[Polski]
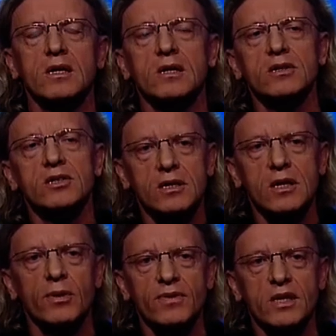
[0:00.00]
nikt
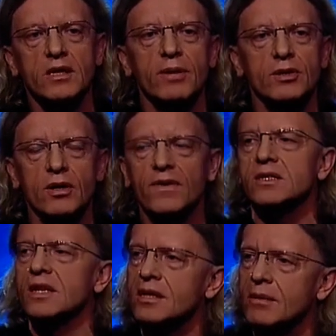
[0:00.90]
nie powinien
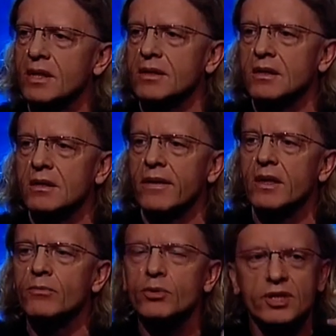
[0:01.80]
debatować na temat y,
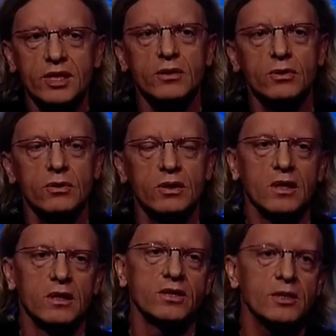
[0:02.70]
budżetu
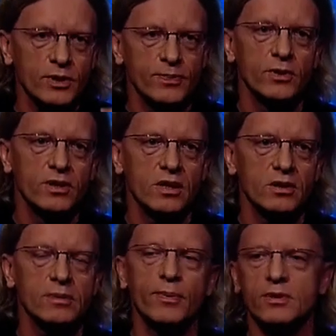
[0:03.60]
Rzeczpospolitej. To
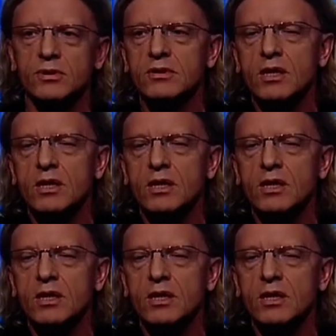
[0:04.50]
jest po prostu nie do